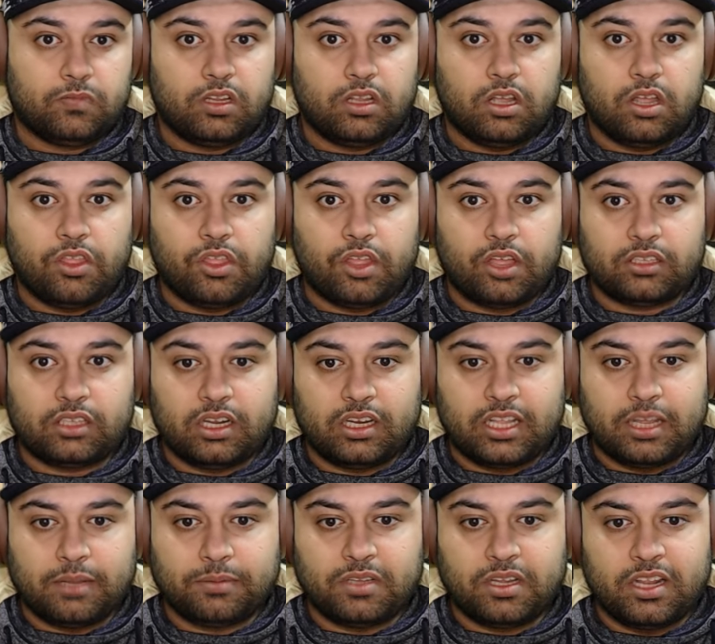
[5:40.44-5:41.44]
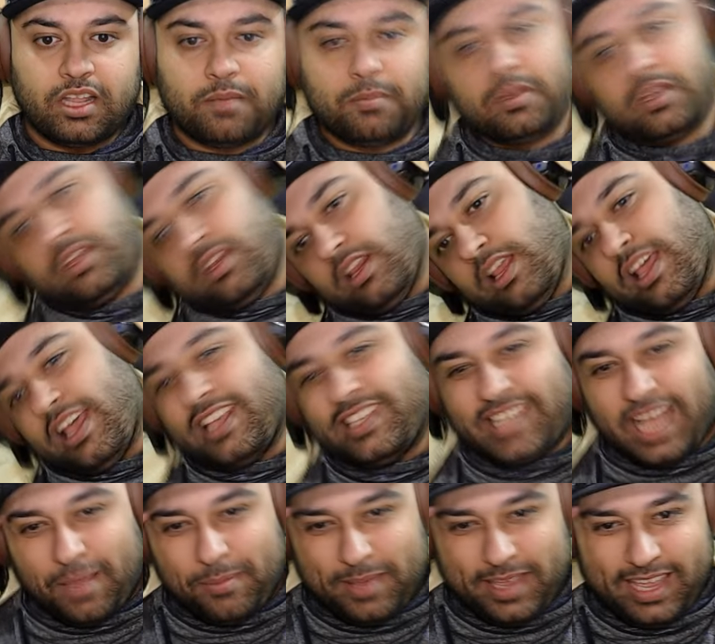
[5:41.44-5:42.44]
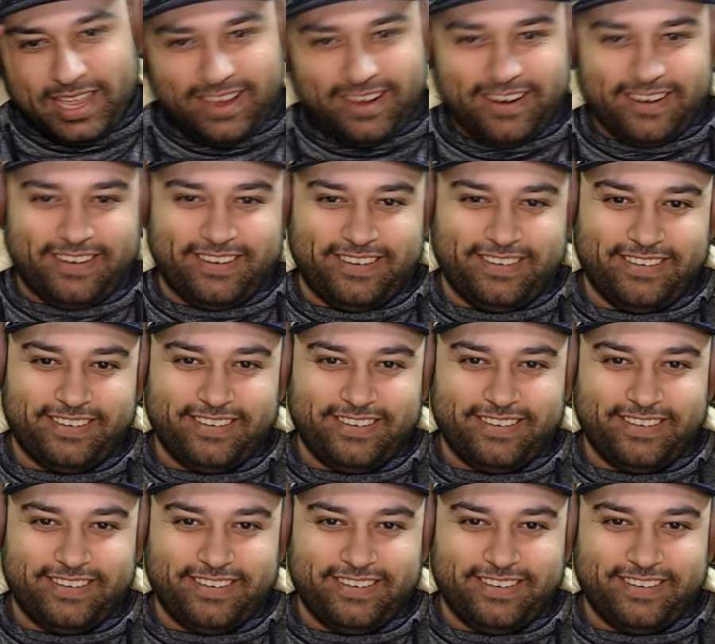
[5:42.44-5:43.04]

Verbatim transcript: اضغط على الكبس اليمين سمير